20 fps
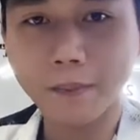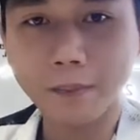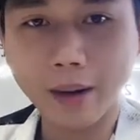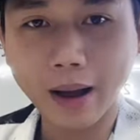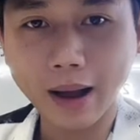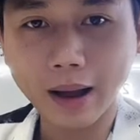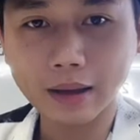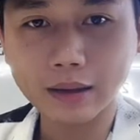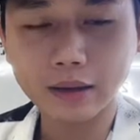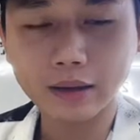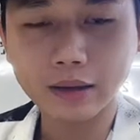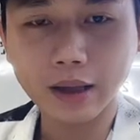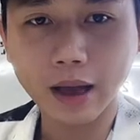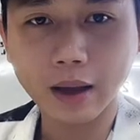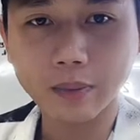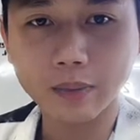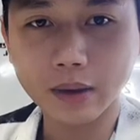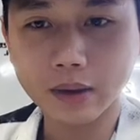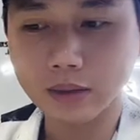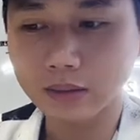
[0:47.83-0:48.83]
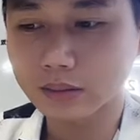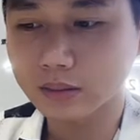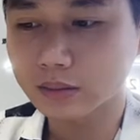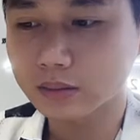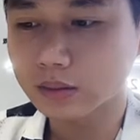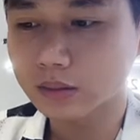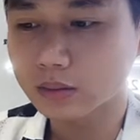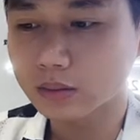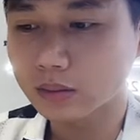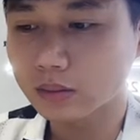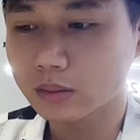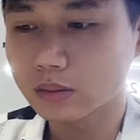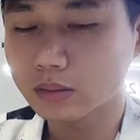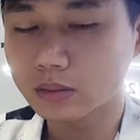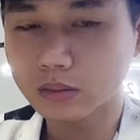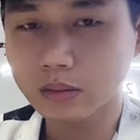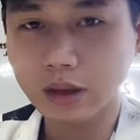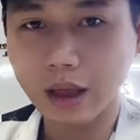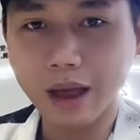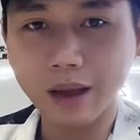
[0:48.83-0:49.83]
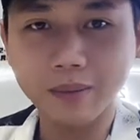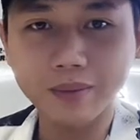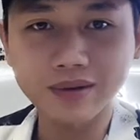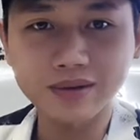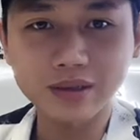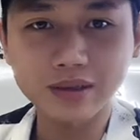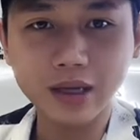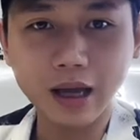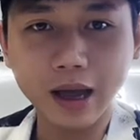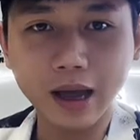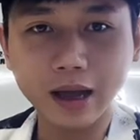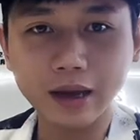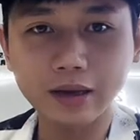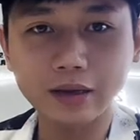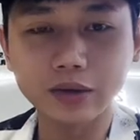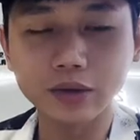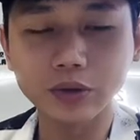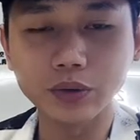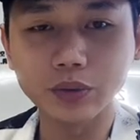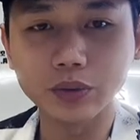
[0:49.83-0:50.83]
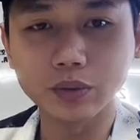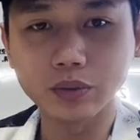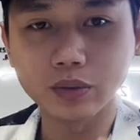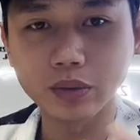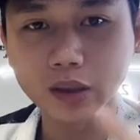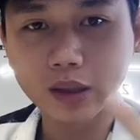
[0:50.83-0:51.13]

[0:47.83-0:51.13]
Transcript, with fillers: 八的大饼，它们差了有。